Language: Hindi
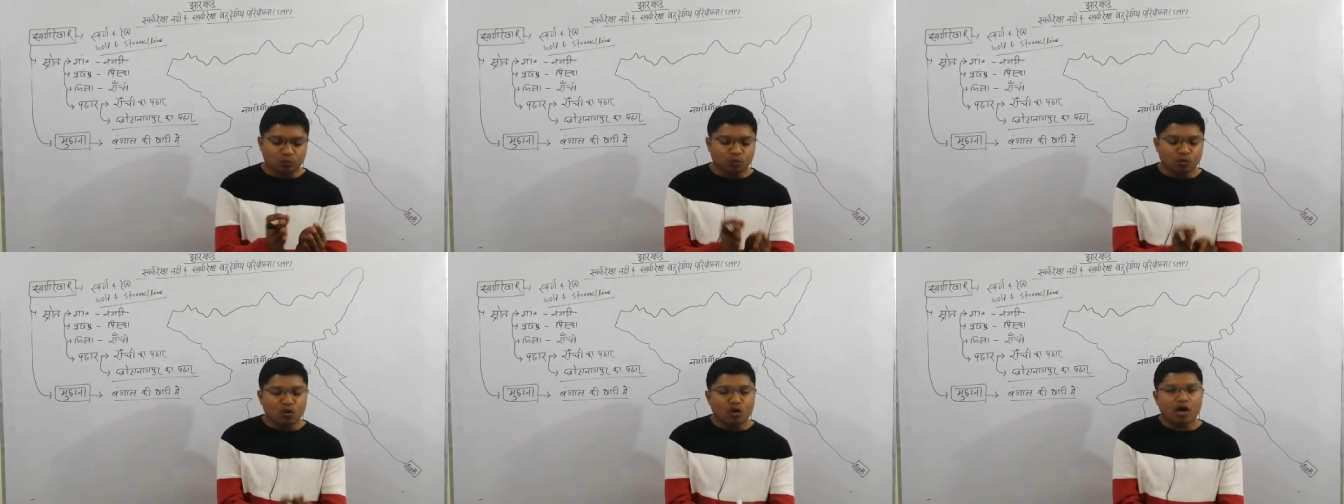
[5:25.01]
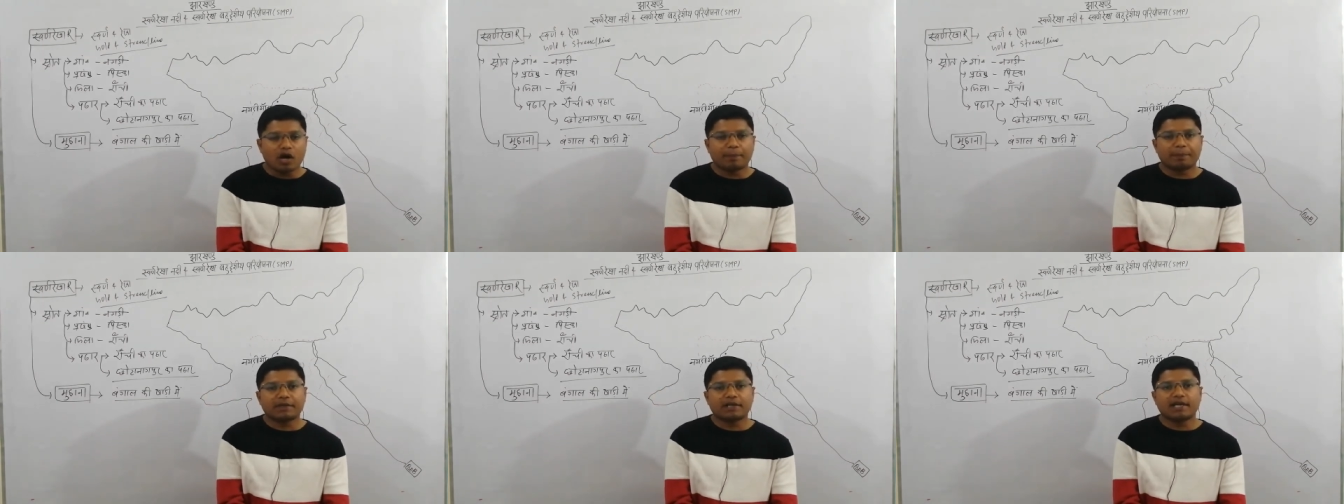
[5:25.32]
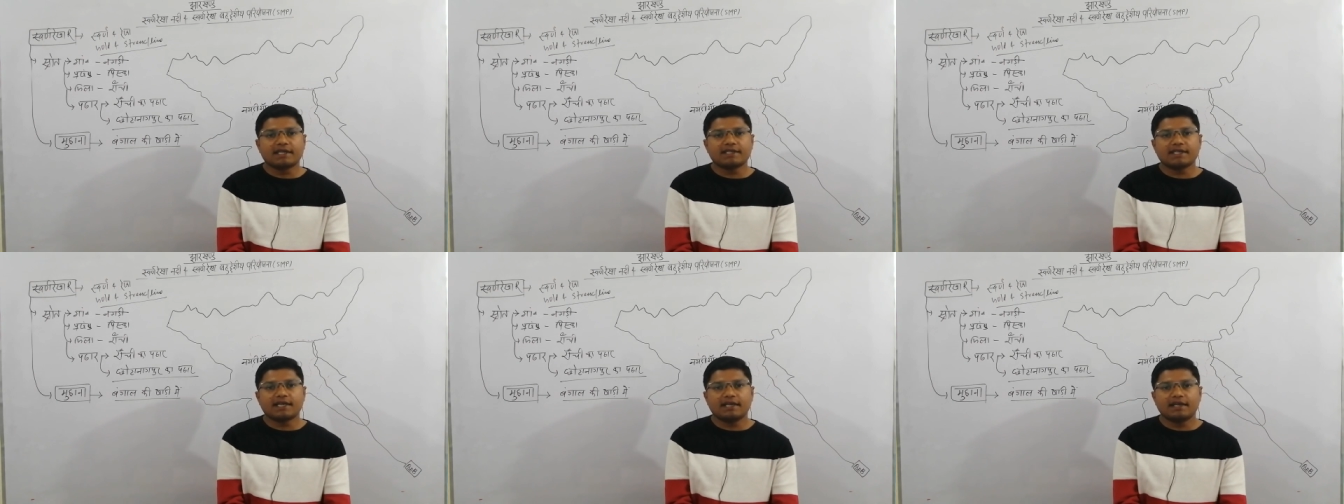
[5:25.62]
वो
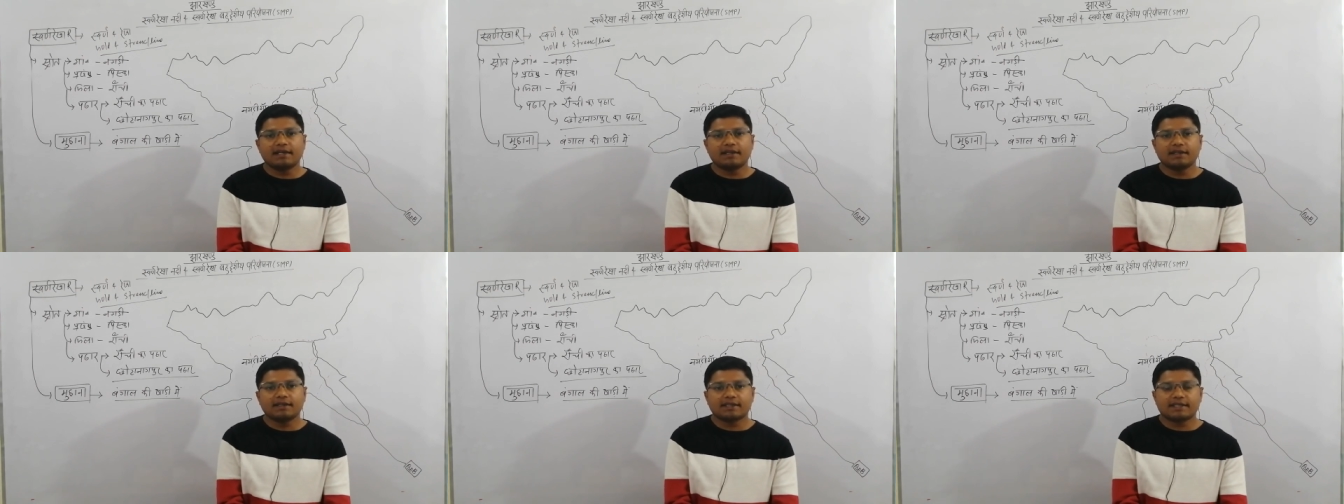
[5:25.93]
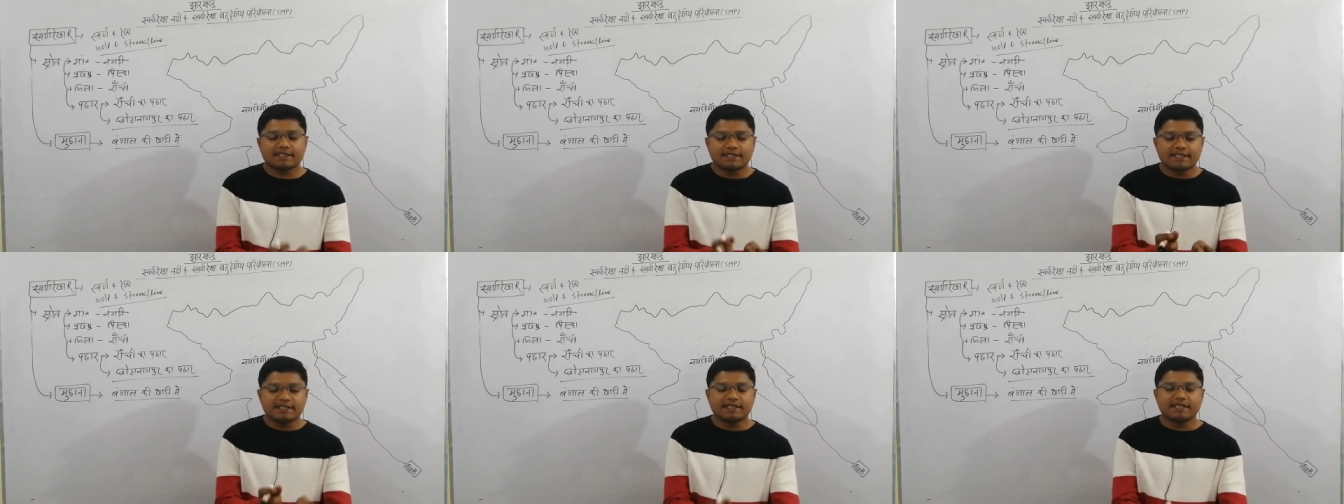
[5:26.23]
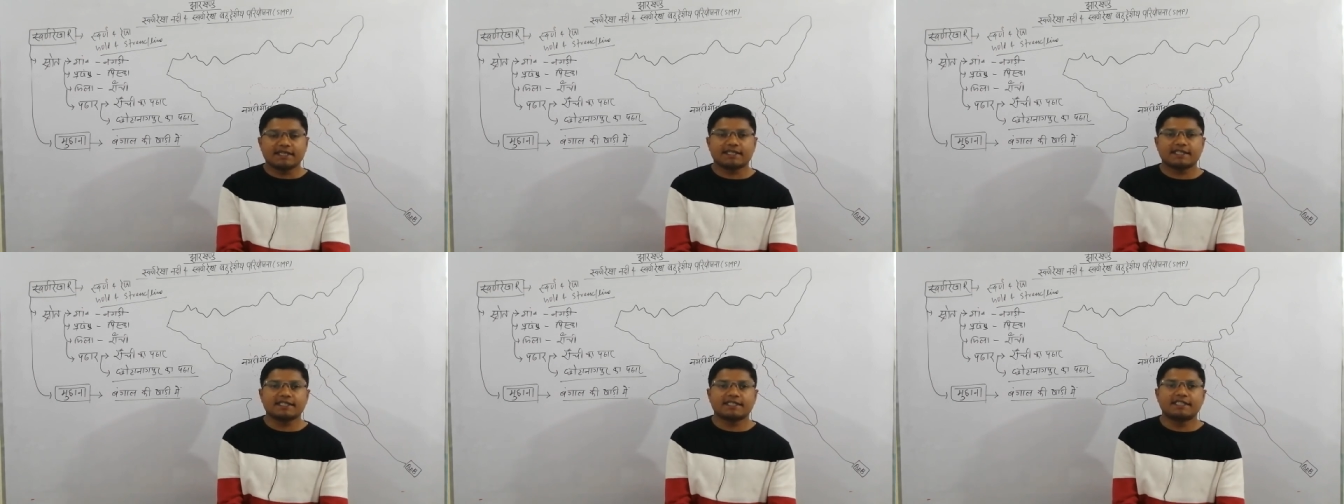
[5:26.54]
अपना जल किसी
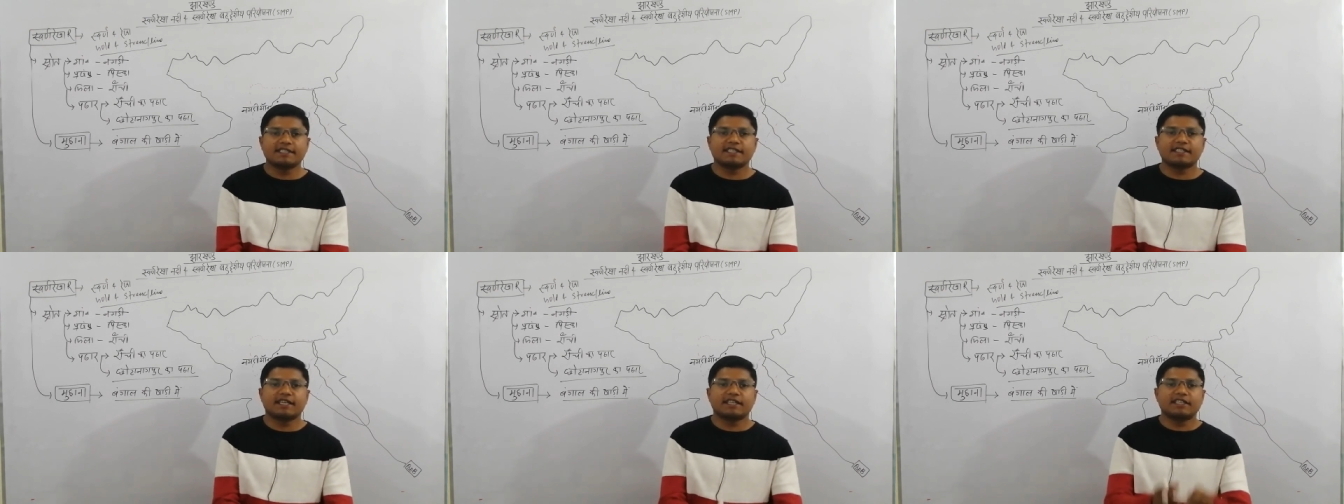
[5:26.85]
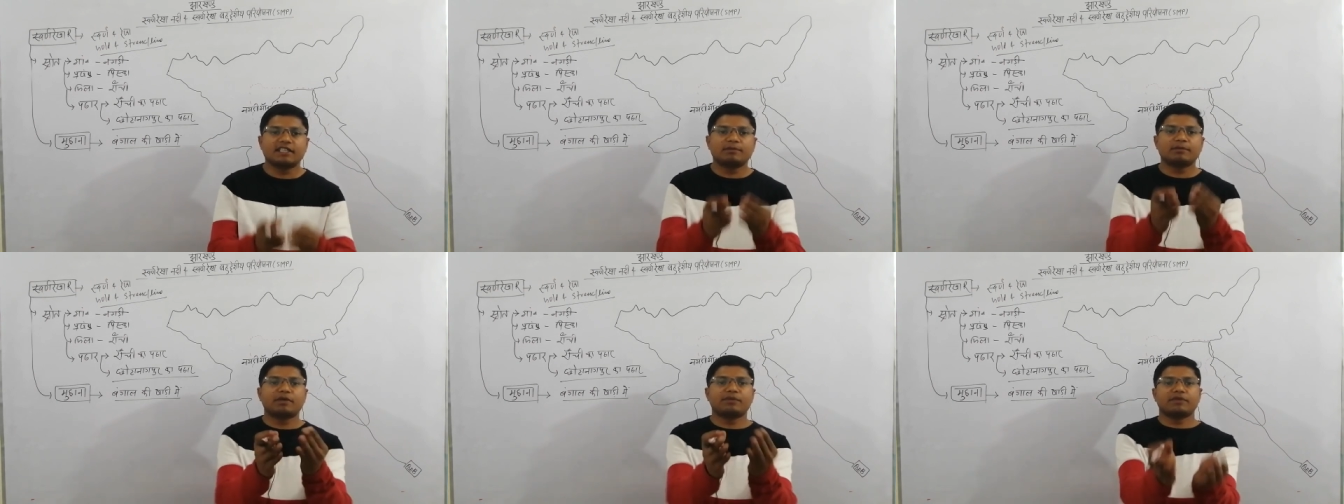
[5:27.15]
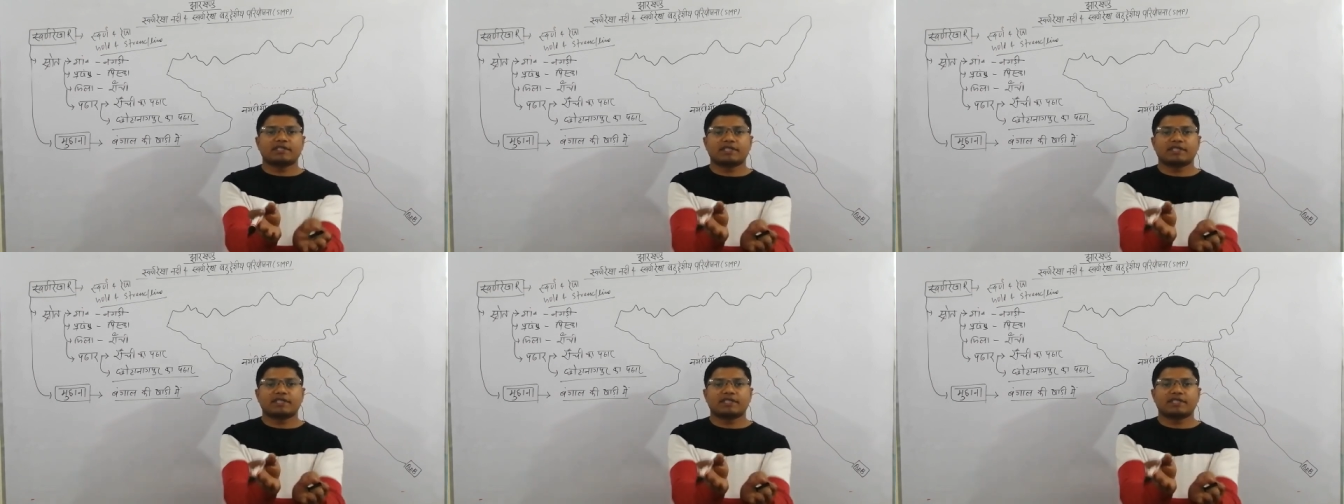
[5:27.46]
न किसी नदी में